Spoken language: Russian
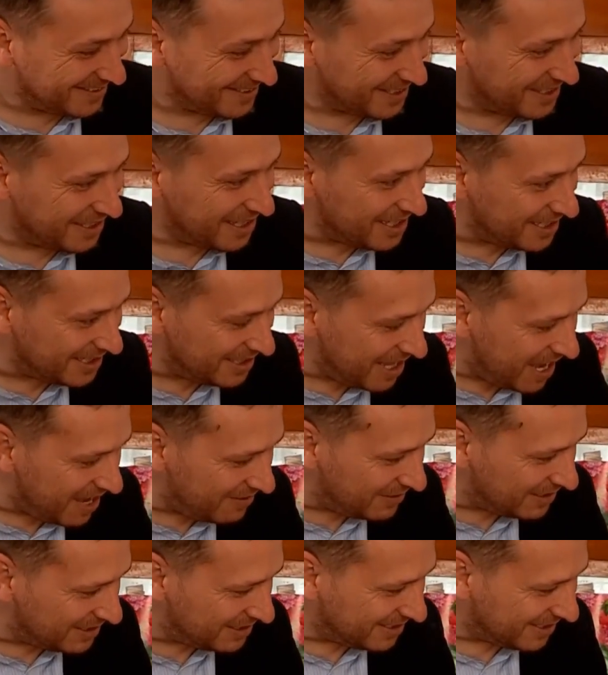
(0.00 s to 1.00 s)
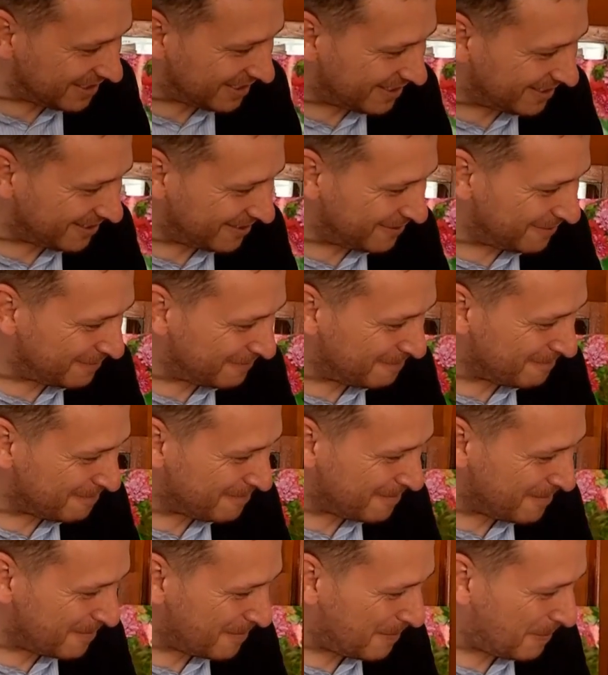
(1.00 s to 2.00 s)
Красавица! Очень
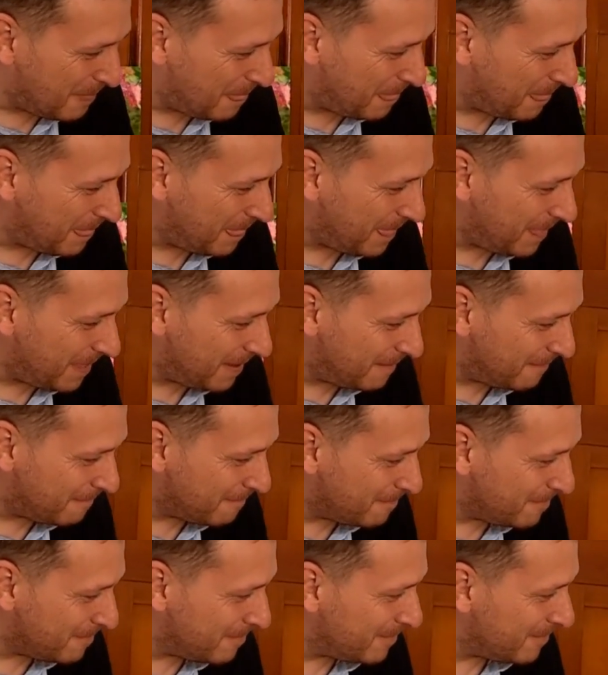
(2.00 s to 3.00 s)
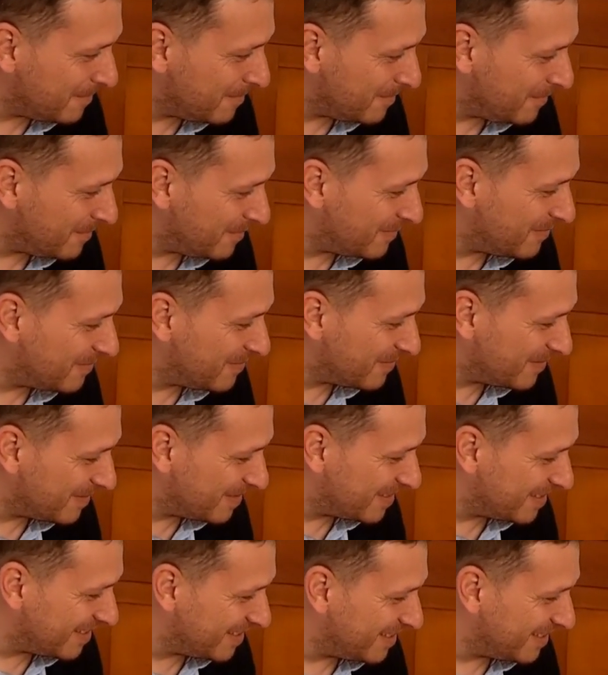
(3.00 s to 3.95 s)
даже. Нечего жить, можно жить нужно.